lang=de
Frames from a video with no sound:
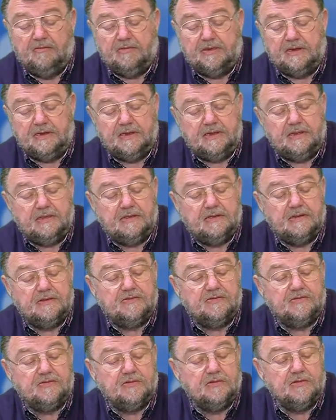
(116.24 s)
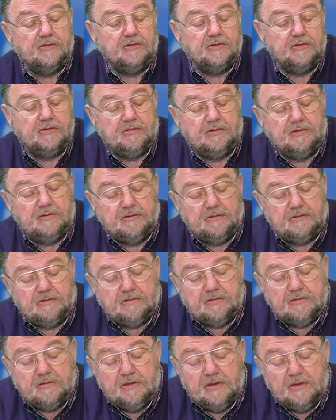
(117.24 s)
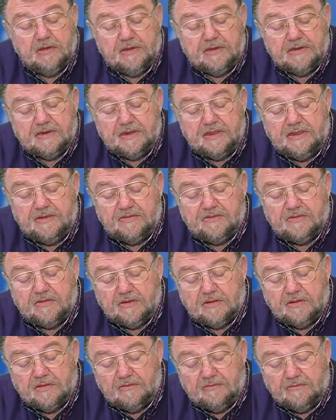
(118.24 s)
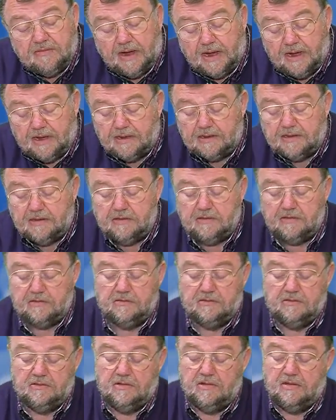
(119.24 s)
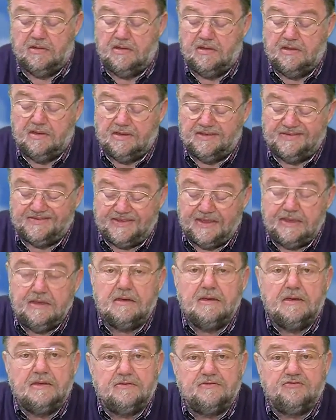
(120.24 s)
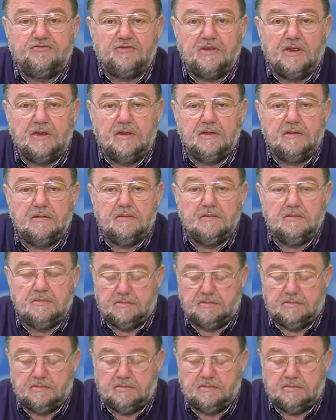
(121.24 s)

Wenn ich jetzt äh, diese Waage senkrecht stelle,